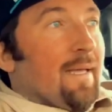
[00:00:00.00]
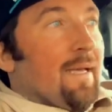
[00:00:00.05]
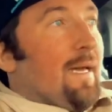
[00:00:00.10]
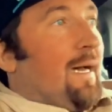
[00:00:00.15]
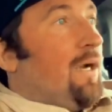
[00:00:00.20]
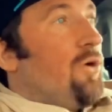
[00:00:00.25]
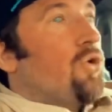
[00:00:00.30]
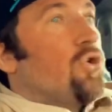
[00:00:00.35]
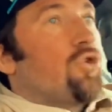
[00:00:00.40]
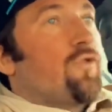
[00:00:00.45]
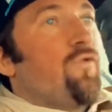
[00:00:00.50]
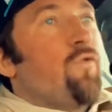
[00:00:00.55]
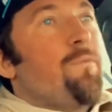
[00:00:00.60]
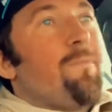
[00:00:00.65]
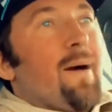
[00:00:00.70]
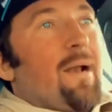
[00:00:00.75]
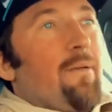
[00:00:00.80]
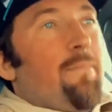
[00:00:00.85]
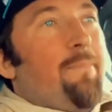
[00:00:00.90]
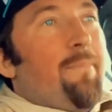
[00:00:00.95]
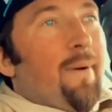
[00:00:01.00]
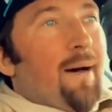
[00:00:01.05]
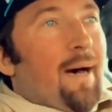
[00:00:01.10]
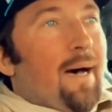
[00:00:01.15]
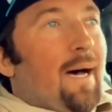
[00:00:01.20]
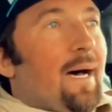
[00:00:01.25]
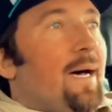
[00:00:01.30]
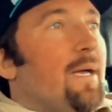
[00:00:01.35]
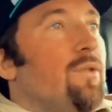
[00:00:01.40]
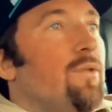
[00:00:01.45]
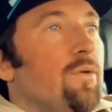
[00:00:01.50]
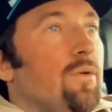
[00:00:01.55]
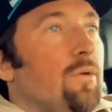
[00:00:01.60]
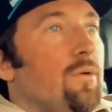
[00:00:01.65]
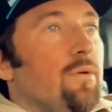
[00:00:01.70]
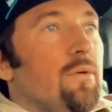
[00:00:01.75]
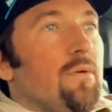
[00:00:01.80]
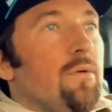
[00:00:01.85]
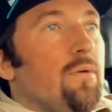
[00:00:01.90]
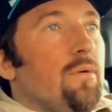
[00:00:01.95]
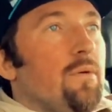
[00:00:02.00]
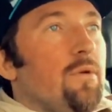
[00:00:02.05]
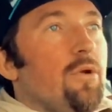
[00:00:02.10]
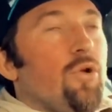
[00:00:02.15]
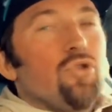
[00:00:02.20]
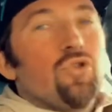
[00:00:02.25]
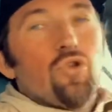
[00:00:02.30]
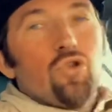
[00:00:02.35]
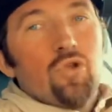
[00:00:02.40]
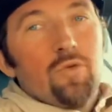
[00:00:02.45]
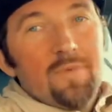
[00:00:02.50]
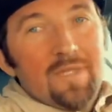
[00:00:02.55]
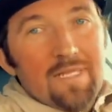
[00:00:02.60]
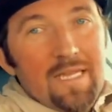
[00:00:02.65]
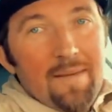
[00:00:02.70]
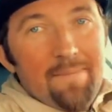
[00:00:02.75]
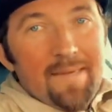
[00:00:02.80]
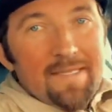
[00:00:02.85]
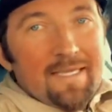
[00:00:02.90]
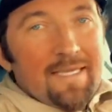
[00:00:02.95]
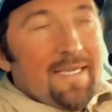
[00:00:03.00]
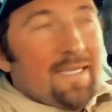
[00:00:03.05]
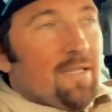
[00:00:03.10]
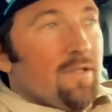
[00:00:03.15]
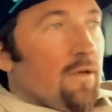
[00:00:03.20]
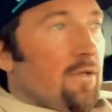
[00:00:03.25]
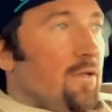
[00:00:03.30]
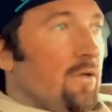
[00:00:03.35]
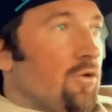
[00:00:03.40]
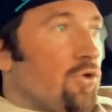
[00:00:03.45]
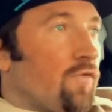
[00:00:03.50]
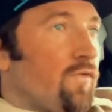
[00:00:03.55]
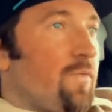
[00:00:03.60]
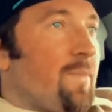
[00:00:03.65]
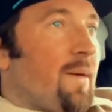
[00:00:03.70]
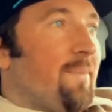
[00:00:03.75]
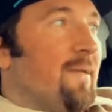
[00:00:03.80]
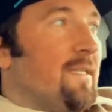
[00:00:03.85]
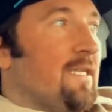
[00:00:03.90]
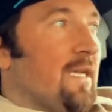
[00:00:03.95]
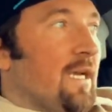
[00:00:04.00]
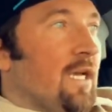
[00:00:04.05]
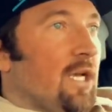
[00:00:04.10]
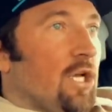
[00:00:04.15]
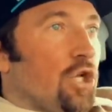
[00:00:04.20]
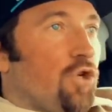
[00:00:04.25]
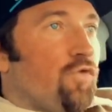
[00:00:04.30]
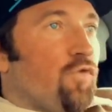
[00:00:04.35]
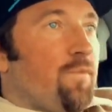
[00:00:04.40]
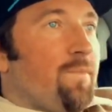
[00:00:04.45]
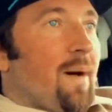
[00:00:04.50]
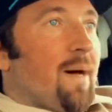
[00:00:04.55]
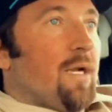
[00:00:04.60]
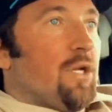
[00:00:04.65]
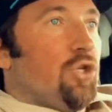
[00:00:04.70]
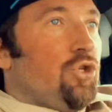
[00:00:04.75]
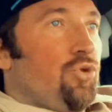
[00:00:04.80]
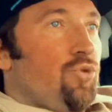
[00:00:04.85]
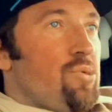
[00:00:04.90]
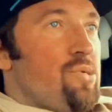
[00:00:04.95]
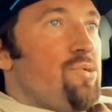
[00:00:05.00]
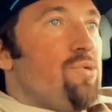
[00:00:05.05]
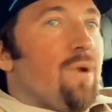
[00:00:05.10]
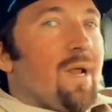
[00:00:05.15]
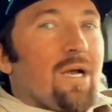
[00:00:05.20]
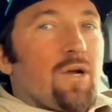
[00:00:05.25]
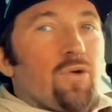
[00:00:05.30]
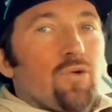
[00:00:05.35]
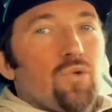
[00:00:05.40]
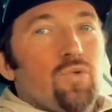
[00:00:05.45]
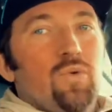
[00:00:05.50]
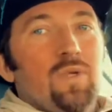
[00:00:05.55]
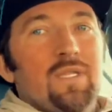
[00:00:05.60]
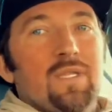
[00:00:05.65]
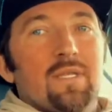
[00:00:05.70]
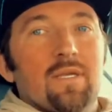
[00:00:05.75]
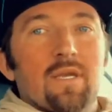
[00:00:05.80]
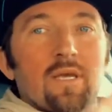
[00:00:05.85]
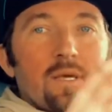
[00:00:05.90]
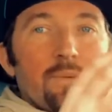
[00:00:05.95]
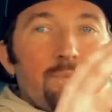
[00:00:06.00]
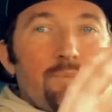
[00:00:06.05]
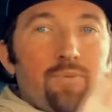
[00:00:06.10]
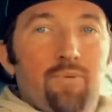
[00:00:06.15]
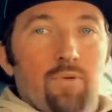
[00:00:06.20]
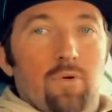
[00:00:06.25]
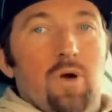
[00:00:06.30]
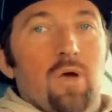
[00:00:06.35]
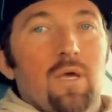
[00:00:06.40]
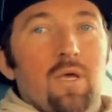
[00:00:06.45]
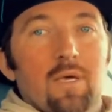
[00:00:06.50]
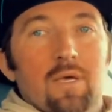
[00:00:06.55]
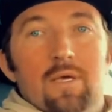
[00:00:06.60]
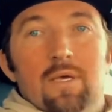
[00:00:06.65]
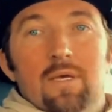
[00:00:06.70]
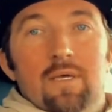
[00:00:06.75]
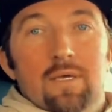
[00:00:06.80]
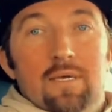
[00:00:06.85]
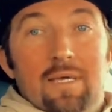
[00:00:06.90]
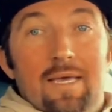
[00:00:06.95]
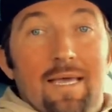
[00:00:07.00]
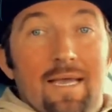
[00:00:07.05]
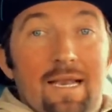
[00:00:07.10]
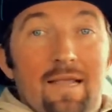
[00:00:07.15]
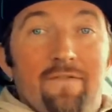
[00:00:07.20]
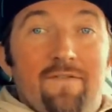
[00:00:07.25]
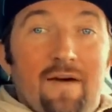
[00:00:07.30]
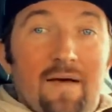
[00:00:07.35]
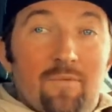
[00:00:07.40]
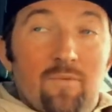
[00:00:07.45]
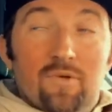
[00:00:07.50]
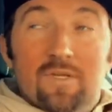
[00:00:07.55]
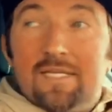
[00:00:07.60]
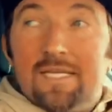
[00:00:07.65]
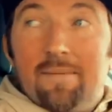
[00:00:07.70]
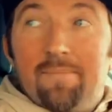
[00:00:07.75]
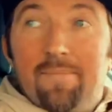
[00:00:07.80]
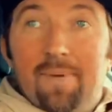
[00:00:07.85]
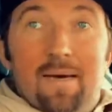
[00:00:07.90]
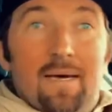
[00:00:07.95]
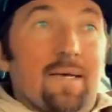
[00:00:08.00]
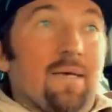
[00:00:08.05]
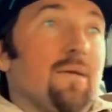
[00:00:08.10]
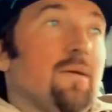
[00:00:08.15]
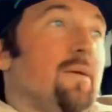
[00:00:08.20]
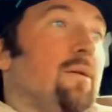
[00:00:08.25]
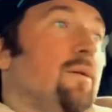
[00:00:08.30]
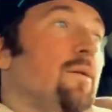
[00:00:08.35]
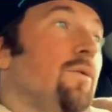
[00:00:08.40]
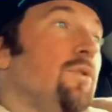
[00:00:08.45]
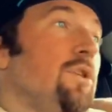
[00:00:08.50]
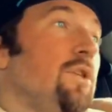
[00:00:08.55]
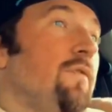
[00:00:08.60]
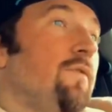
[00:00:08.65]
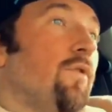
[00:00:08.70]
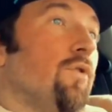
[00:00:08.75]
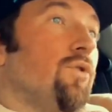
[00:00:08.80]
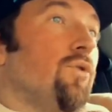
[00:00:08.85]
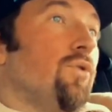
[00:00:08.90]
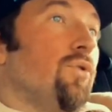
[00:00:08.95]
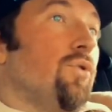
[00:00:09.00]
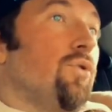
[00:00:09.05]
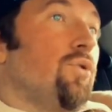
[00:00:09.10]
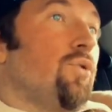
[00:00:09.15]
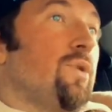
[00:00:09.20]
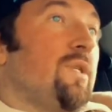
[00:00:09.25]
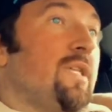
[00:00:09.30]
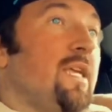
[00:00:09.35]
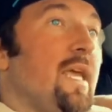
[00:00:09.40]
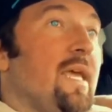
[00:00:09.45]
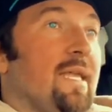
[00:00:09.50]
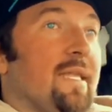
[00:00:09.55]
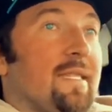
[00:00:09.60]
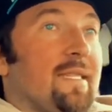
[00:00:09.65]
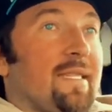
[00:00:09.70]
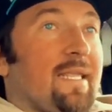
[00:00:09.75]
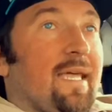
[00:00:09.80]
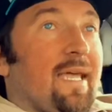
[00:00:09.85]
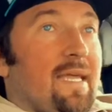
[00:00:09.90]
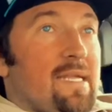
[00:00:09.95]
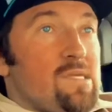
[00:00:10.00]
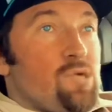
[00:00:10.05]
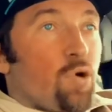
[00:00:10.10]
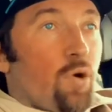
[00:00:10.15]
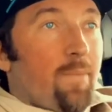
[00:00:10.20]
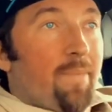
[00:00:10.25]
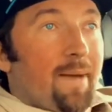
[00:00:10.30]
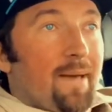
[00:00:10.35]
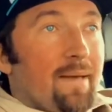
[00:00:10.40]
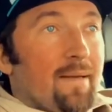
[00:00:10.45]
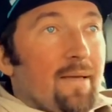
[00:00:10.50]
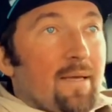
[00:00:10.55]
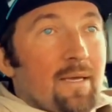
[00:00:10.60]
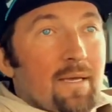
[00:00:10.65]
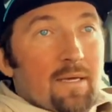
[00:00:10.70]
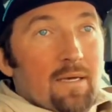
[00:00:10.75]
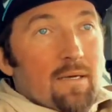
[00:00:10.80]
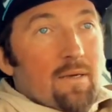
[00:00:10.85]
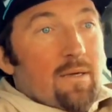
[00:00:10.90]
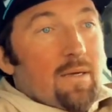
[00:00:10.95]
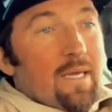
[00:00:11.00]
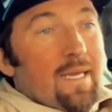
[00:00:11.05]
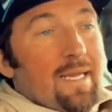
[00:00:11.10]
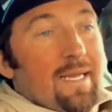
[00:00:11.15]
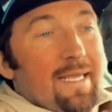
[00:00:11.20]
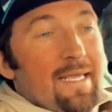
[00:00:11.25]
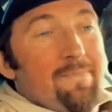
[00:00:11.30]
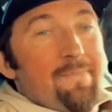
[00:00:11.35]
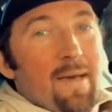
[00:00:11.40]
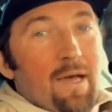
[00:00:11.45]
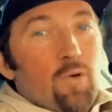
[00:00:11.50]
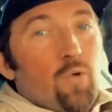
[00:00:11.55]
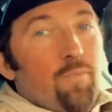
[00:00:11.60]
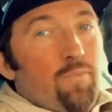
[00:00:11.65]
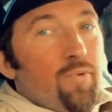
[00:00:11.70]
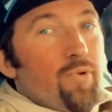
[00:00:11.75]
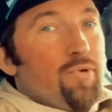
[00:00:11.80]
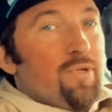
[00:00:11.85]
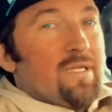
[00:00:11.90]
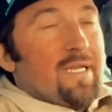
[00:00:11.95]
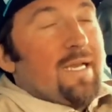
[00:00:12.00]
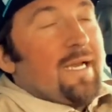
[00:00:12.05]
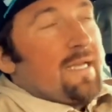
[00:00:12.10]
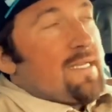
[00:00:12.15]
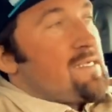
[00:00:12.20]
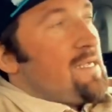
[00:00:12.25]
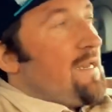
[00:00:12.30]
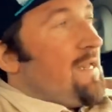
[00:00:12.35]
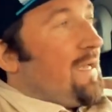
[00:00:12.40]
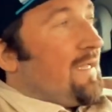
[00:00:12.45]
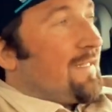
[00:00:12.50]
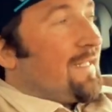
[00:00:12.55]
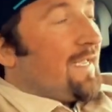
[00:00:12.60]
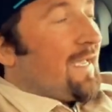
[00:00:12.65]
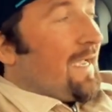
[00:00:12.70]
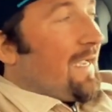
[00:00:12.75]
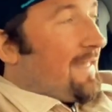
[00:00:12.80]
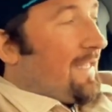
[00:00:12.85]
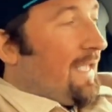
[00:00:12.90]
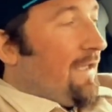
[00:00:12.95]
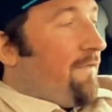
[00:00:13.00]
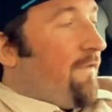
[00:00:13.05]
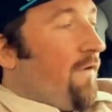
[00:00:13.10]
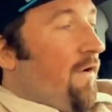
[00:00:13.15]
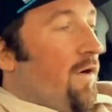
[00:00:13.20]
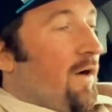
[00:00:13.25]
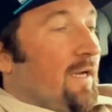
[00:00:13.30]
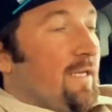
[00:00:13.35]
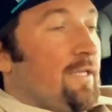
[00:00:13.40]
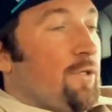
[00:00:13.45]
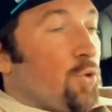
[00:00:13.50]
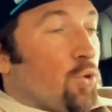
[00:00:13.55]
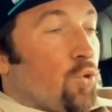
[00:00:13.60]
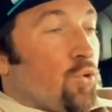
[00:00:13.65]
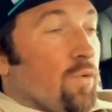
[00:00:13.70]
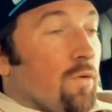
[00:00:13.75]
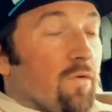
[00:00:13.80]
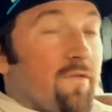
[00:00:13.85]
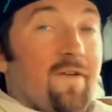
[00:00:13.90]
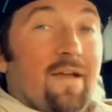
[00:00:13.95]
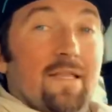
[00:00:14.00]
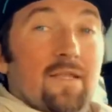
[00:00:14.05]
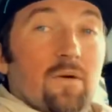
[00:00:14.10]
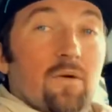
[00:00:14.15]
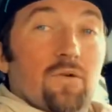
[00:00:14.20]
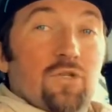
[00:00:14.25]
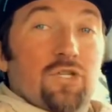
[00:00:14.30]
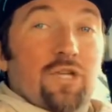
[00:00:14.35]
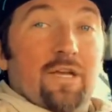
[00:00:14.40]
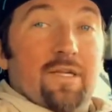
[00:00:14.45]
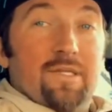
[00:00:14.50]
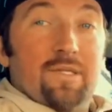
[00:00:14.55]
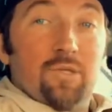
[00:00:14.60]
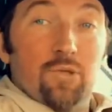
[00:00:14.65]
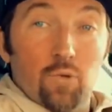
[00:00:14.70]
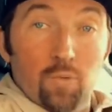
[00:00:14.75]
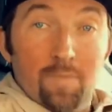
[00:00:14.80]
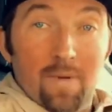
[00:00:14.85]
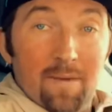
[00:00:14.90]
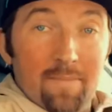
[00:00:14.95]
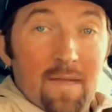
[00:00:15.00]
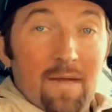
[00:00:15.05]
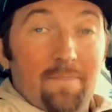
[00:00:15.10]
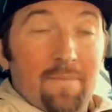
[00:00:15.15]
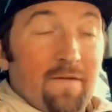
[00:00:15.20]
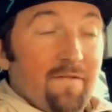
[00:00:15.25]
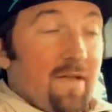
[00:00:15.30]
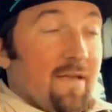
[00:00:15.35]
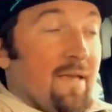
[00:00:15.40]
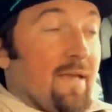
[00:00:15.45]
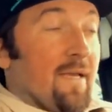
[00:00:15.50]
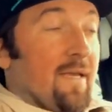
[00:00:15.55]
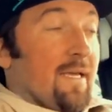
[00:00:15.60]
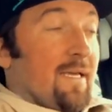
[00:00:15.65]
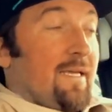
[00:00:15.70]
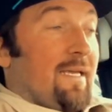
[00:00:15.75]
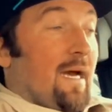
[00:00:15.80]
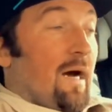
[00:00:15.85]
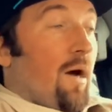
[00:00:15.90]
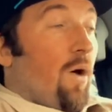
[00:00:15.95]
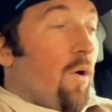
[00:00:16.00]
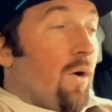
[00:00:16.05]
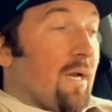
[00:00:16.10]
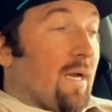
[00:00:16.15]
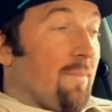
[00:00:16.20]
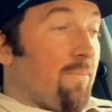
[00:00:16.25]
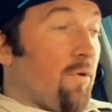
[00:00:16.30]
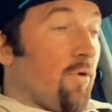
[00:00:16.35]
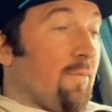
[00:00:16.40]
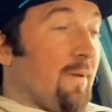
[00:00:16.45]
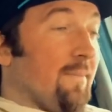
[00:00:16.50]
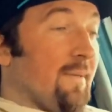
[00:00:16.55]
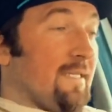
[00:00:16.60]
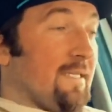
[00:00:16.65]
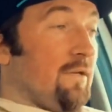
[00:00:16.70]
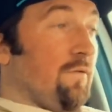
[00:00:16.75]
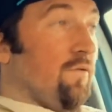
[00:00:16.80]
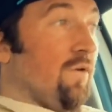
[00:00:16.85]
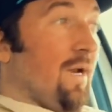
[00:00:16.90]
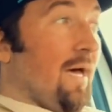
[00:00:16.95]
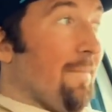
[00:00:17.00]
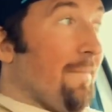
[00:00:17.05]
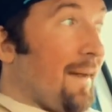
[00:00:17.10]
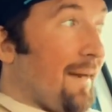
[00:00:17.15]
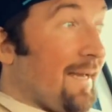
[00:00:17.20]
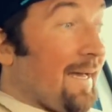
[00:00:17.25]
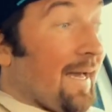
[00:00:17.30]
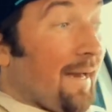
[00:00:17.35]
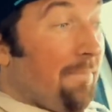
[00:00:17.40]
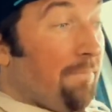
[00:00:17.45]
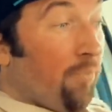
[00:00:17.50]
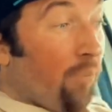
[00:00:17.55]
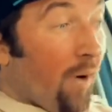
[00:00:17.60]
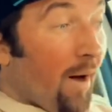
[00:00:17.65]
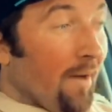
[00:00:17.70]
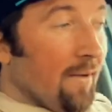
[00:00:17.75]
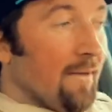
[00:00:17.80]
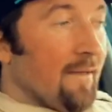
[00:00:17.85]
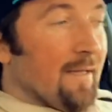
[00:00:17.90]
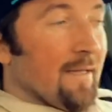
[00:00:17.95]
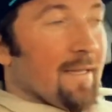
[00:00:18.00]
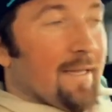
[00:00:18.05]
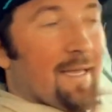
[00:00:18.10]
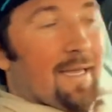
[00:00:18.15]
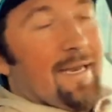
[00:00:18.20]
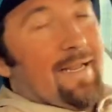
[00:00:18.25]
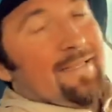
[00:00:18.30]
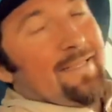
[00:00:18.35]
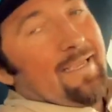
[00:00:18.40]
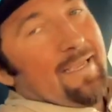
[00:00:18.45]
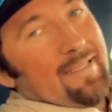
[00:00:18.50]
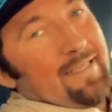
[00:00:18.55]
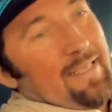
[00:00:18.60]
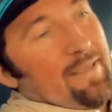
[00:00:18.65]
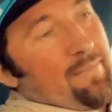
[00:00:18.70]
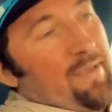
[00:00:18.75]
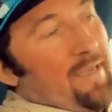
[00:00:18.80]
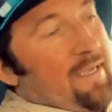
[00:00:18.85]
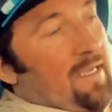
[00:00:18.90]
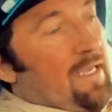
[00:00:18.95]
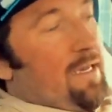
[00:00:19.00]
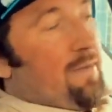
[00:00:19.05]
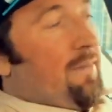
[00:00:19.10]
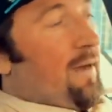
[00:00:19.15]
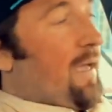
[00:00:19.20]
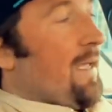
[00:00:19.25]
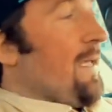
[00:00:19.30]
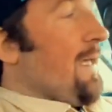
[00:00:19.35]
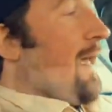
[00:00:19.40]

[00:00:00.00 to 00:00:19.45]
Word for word: Alors, je ne vous parle pas de l'autonomie de la batterie. Non, non, je vous parle pas de ça. Je vous parle juste de la conduite pure elle est vraiment sympa. Euh, au niveau de tout ce qui est très urbain, euh, elle est hyper coupleuse, elle accélère très très fort et surtout en fait on tient super bien le pavé. Il n'y a aucun problème à ce niveau-là malgré le poids, elle est très très bien équilibrée.